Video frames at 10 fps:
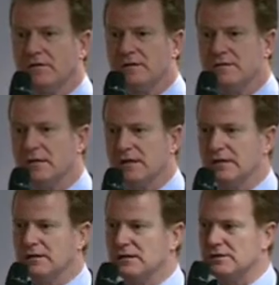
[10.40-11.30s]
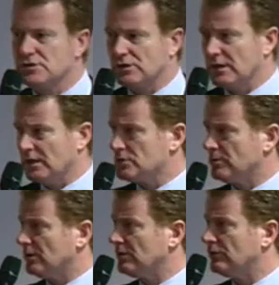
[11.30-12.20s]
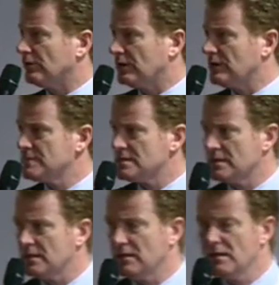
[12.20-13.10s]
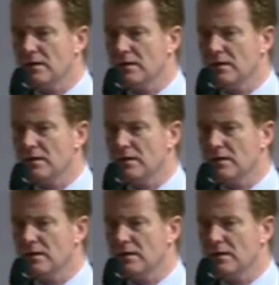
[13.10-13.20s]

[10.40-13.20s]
ist ein äh, strategischer Partner von EMC